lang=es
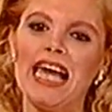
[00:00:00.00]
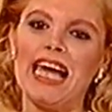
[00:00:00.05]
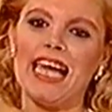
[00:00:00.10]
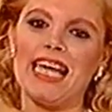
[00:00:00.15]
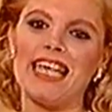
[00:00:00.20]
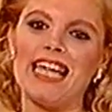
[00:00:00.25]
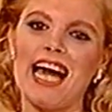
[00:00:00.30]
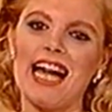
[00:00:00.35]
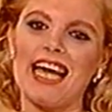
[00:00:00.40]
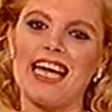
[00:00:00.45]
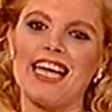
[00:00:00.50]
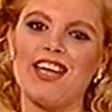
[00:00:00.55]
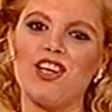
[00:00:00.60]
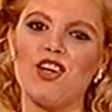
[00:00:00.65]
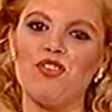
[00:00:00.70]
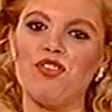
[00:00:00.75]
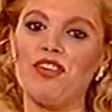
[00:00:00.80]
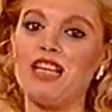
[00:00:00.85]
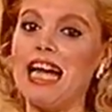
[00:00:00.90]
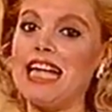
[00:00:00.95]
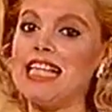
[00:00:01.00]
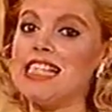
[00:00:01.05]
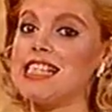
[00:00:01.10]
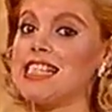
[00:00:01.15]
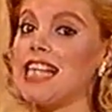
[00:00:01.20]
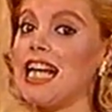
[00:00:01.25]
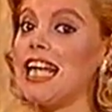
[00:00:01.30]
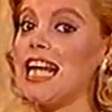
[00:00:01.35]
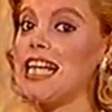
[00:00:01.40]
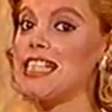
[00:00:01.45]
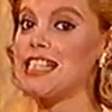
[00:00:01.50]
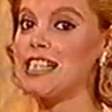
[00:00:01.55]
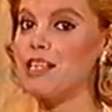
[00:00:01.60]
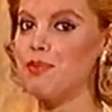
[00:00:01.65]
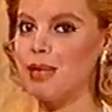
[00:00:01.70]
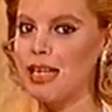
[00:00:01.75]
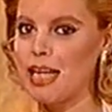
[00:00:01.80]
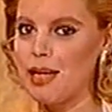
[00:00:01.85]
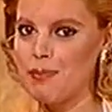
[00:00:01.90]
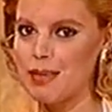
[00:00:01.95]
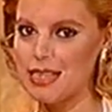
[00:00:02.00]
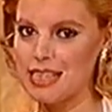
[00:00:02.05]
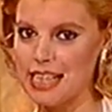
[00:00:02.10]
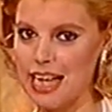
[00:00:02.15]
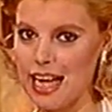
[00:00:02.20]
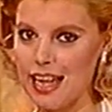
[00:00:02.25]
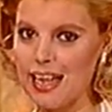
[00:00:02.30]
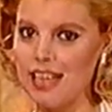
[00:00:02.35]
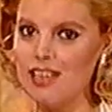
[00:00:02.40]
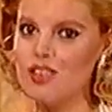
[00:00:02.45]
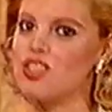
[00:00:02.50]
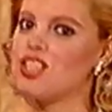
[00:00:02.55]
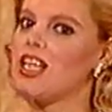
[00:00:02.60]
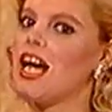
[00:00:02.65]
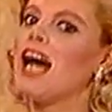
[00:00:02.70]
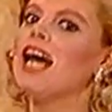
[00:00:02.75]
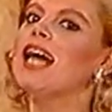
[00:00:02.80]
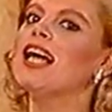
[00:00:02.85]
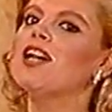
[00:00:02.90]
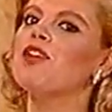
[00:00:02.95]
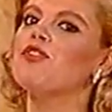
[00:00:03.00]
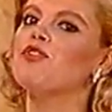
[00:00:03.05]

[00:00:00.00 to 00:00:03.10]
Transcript: Ella quedó finalista la semana pasada, o sea,